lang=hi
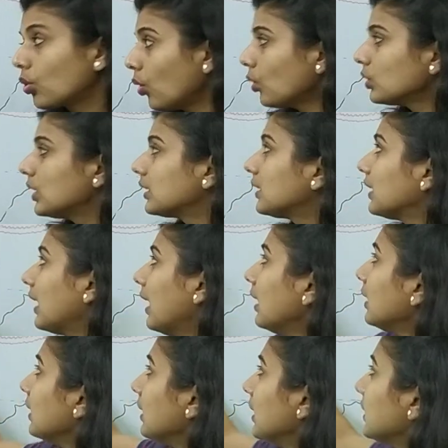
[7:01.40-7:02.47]
रोक देती है
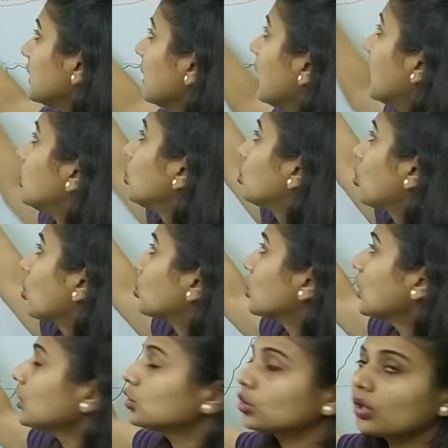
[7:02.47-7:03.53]
इसलिए
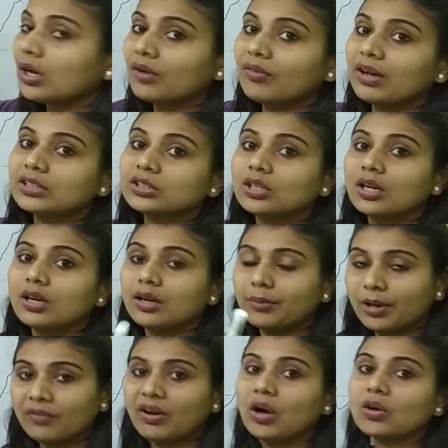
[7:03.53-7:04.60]
शीतोषण जो हवा
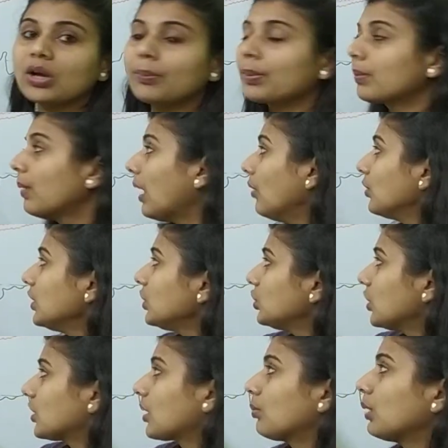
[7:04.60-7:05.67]
हवाओं का प्रभाव इस
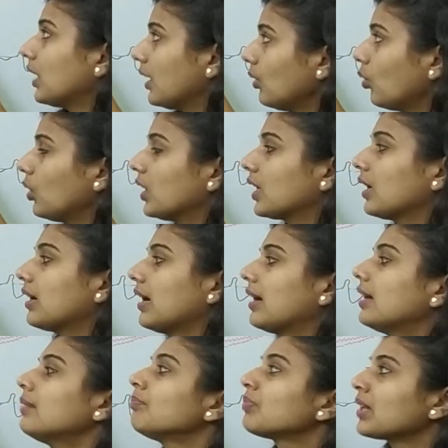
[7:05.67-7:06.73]
क्षेत्र में नहीं होने के
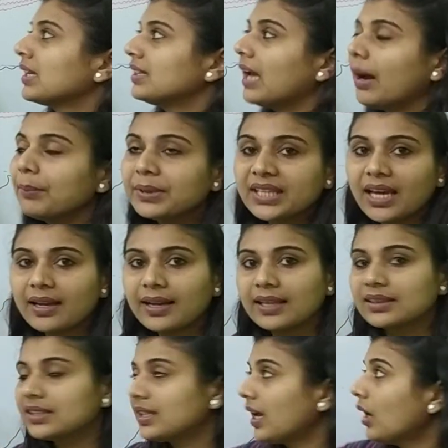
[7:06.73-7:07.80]
कारण यहाँ पे क्या
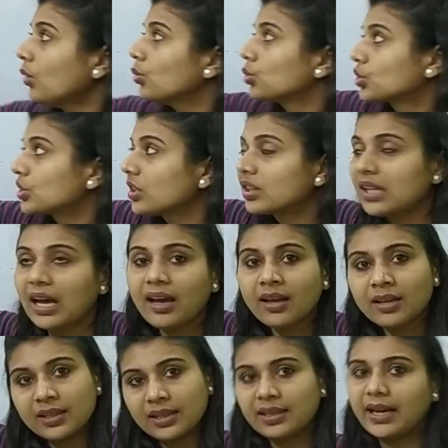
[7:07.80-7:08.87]
रहती है उष्णता
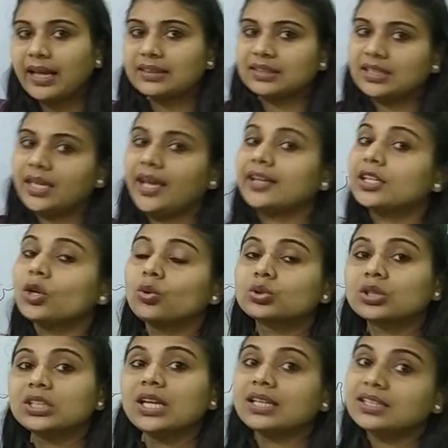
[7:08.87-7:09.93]
रहती है यानी कि
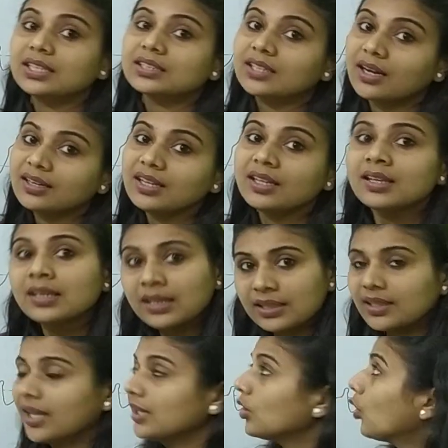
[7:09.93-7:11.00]
उतनी अधिक ठंड
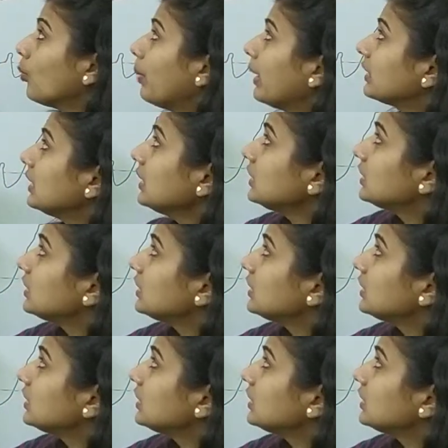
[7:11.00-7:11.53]
नहीं हो पाती